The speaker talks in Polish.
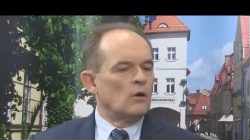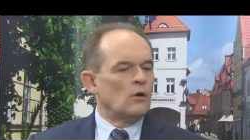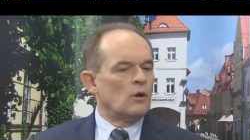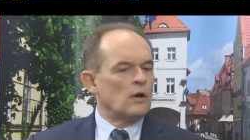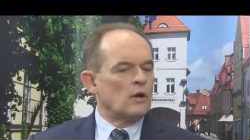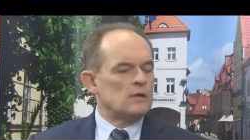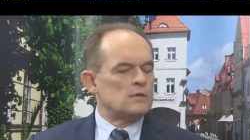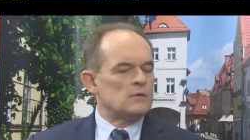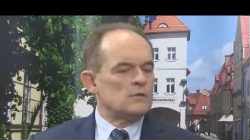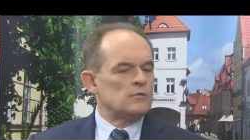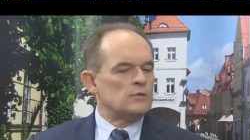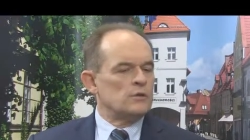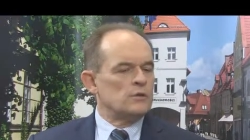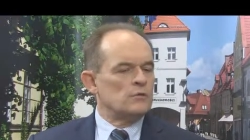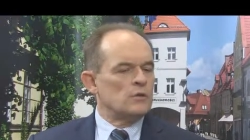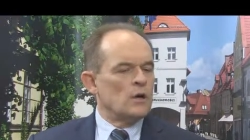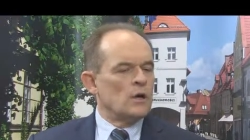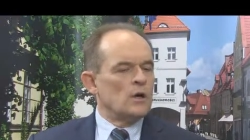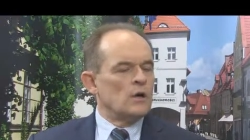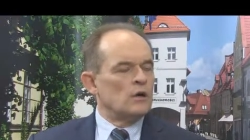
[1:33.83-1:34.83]
okazał
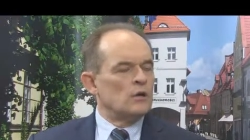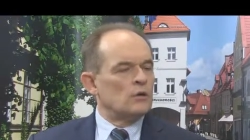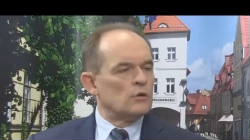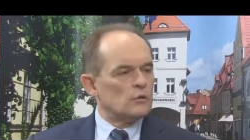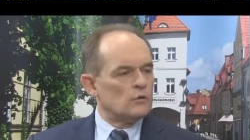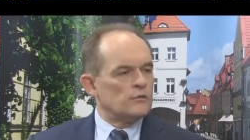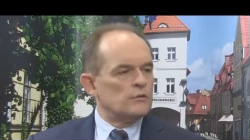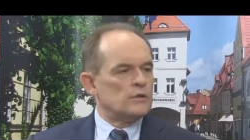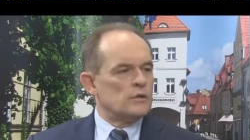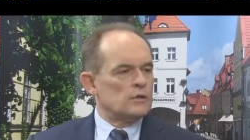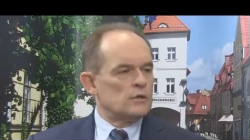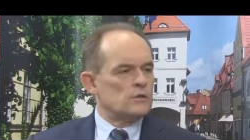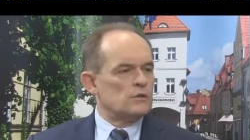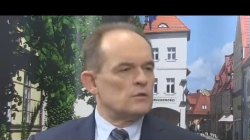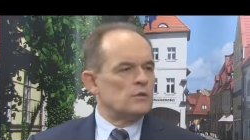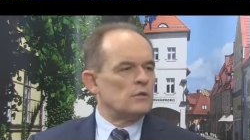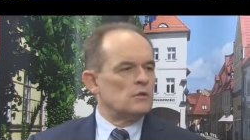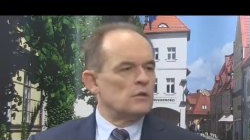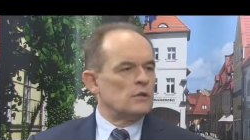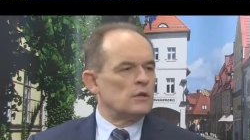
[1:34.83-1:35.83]
się również
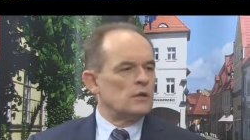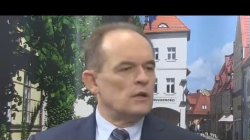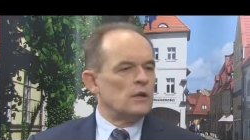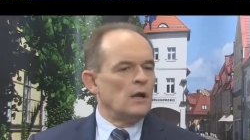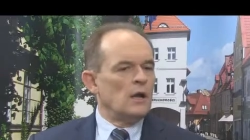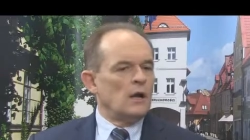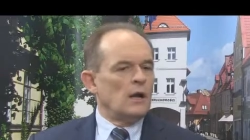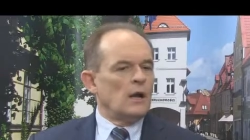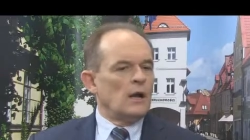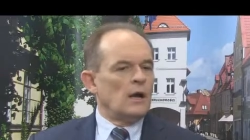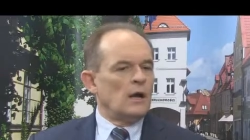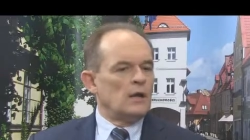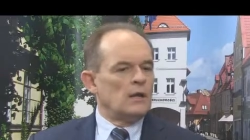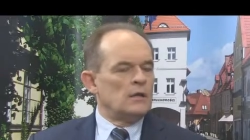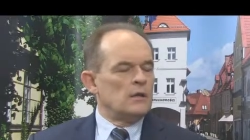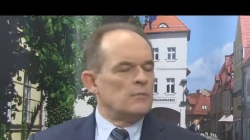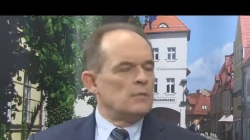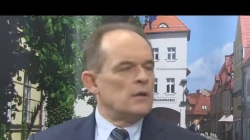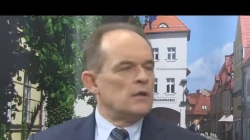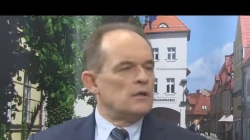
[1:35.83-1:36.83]
drogi,
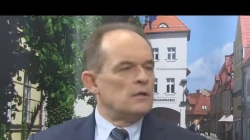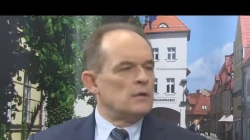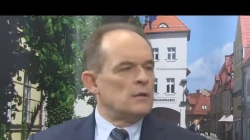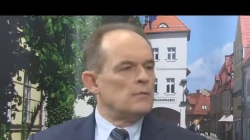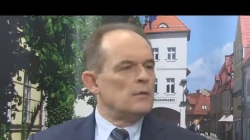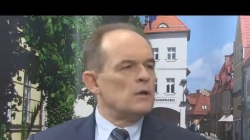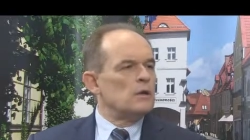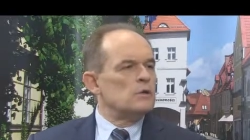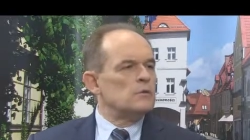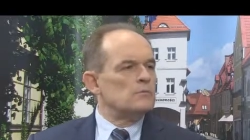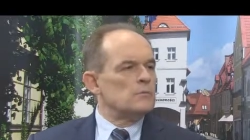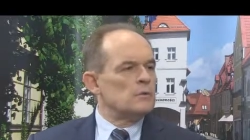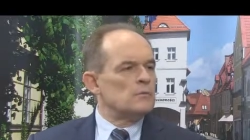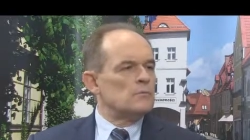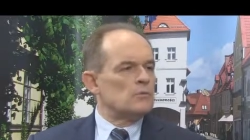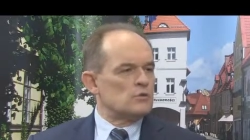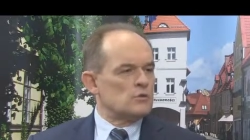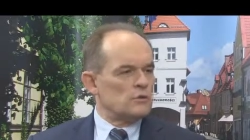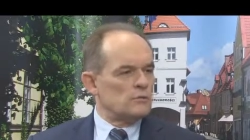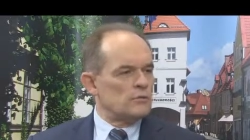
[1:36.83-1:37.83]
ale nie, nie mieliśmy
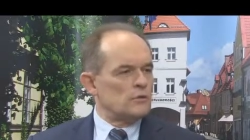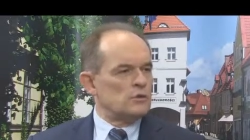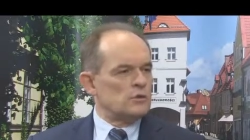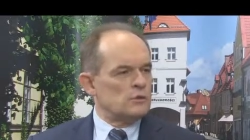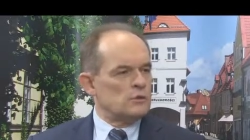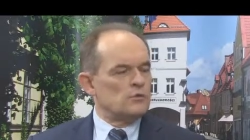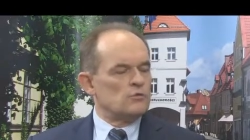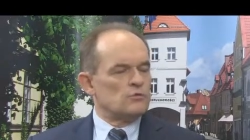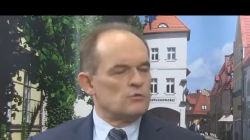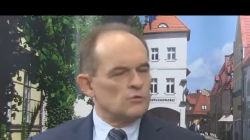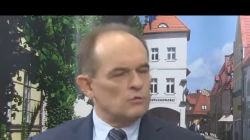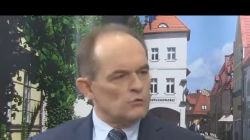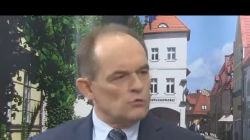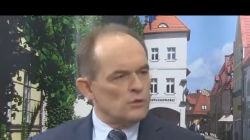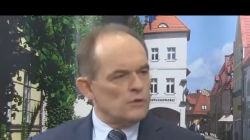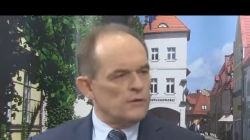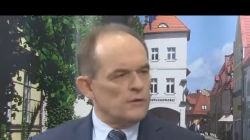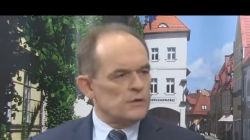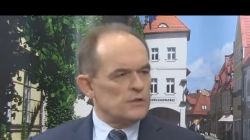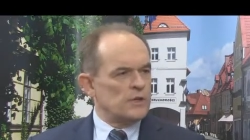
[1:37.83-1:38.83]
możliwości już
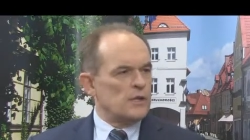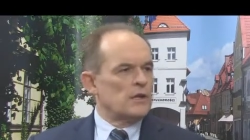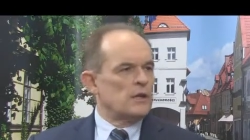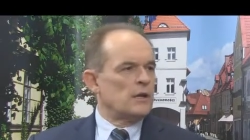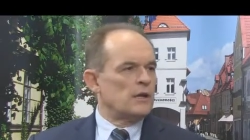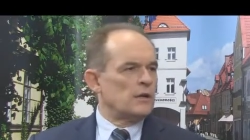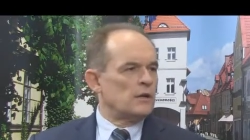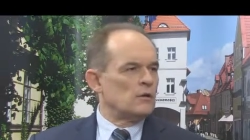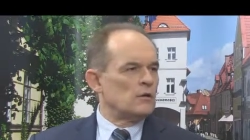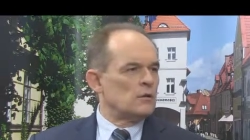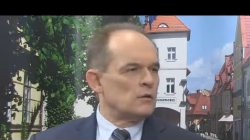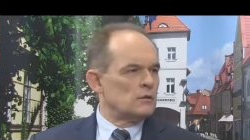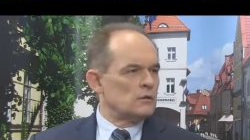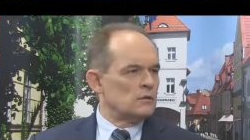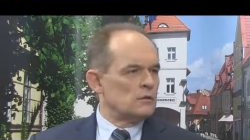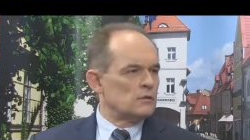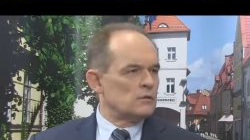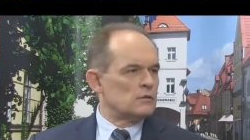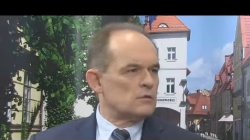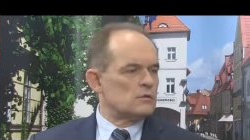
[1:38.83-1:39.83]
unieważnienia jego,
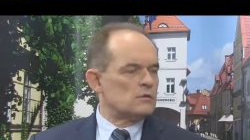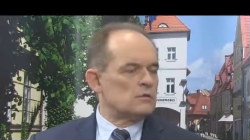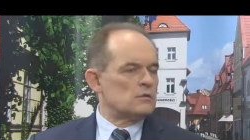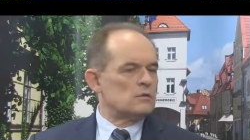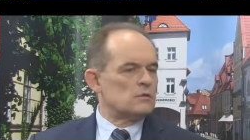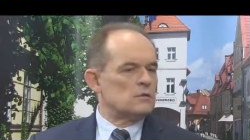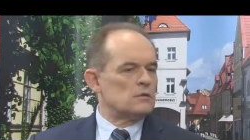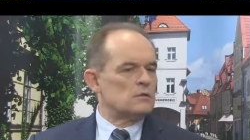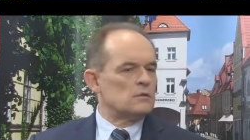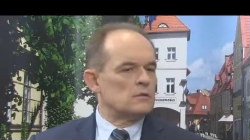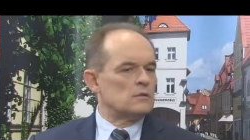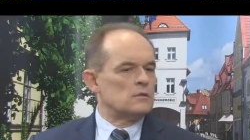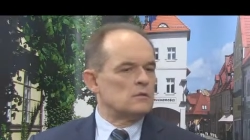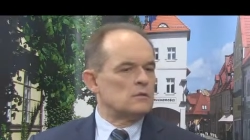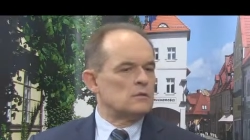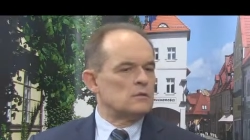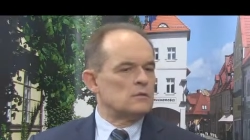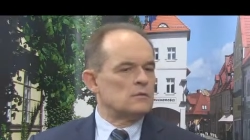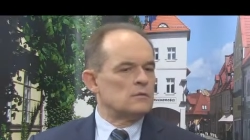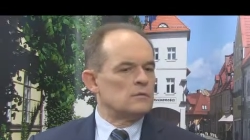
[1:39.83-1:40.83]
gdyż
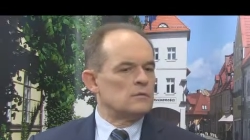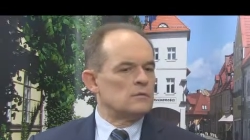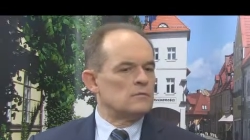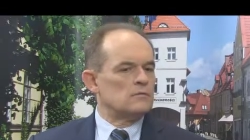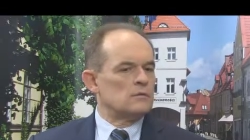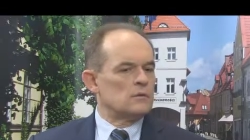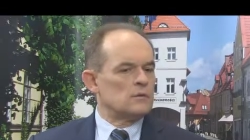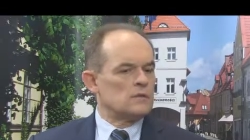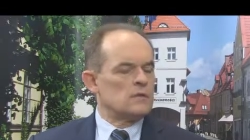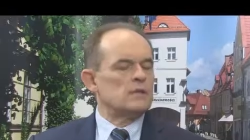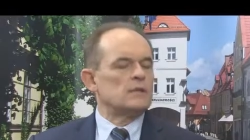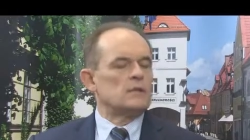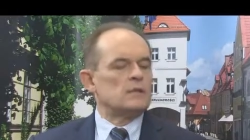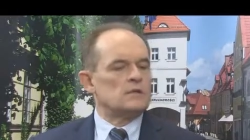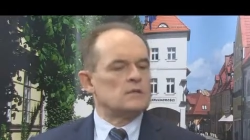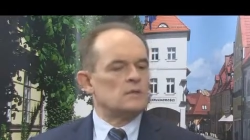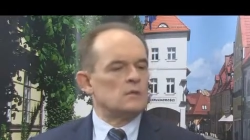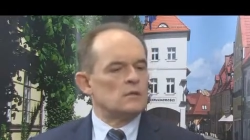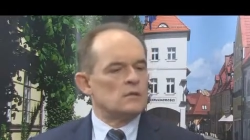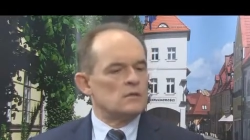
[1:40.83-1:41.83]
y, no, z
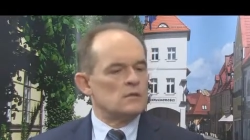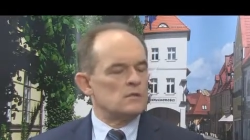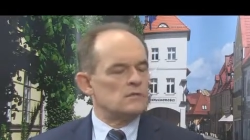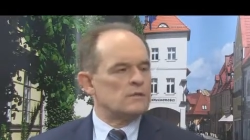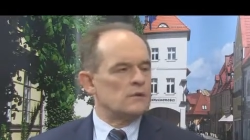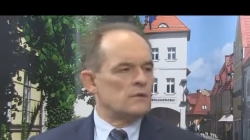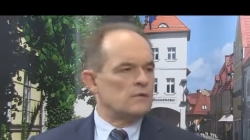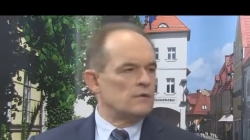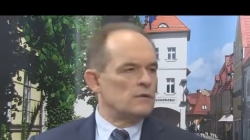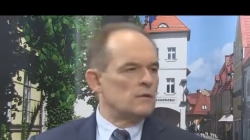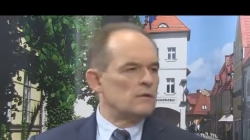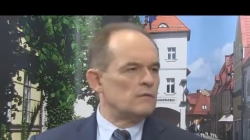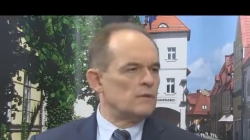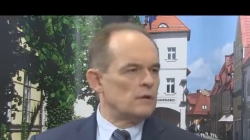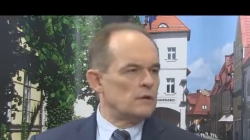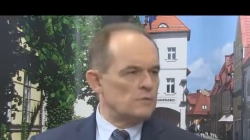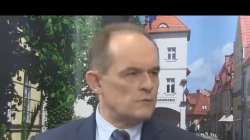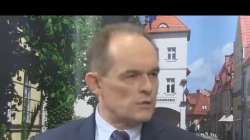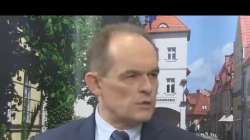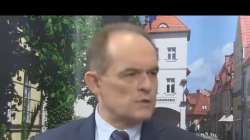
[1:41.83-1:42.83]
jednej strony
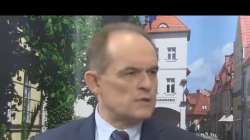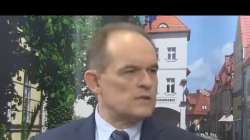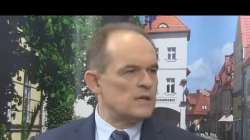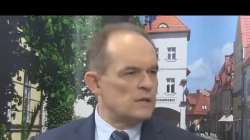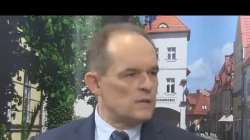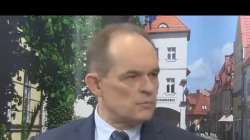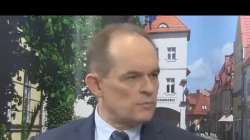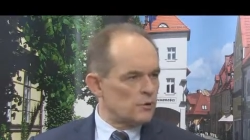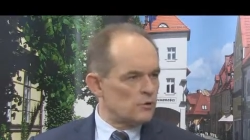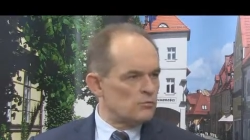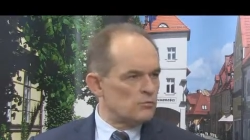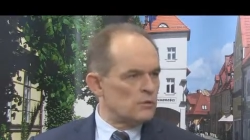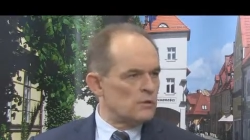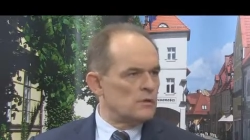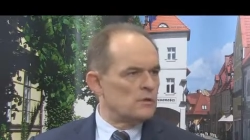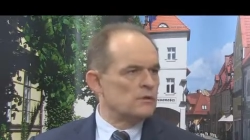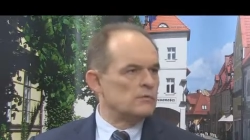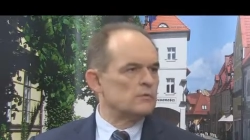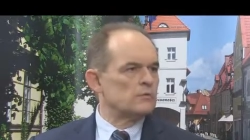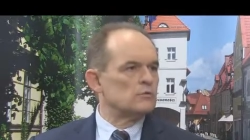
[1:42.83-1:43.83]
zweryfikowaliśmy, że ceny
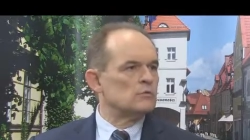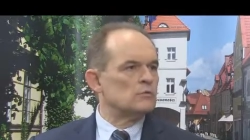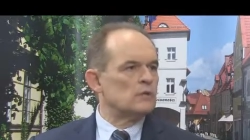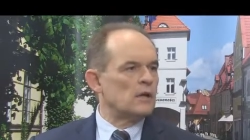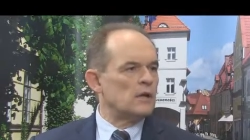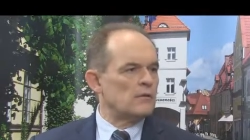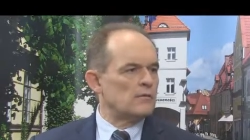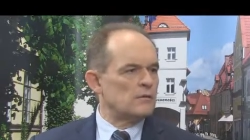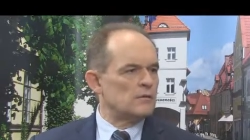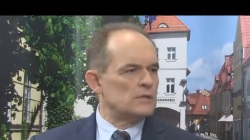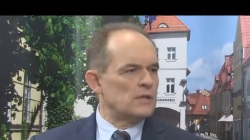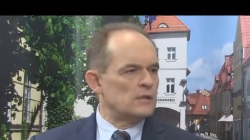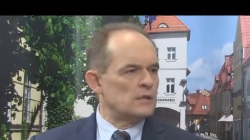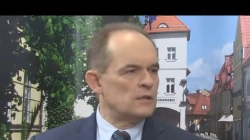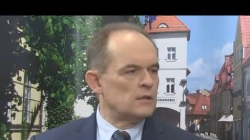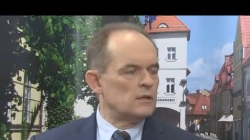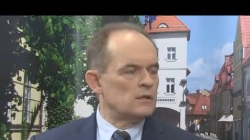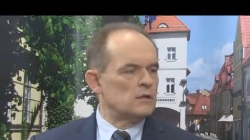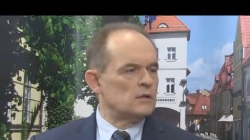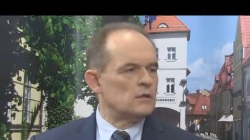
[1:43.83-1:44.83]
poszły w górę w
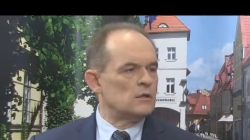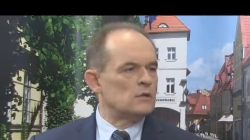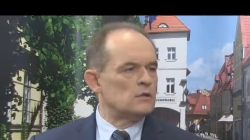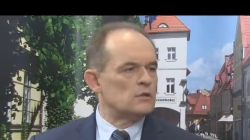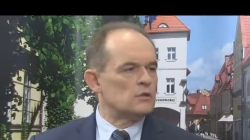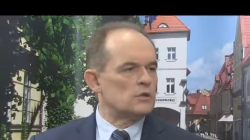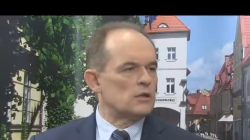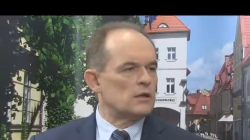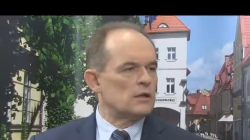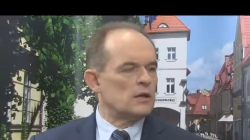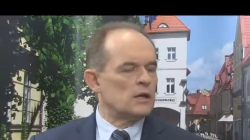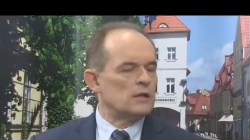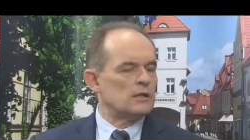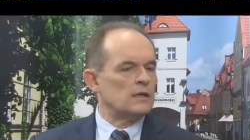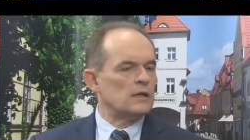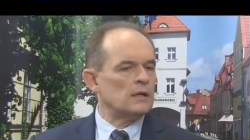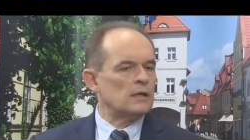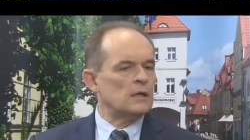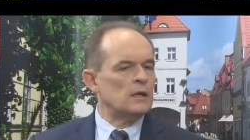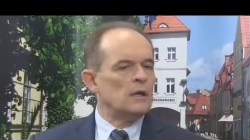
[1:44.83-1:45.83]
ostatnich y, trzech
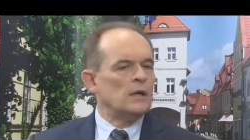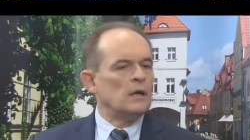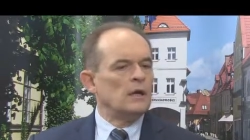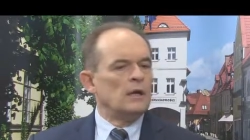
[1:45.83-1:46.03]
latach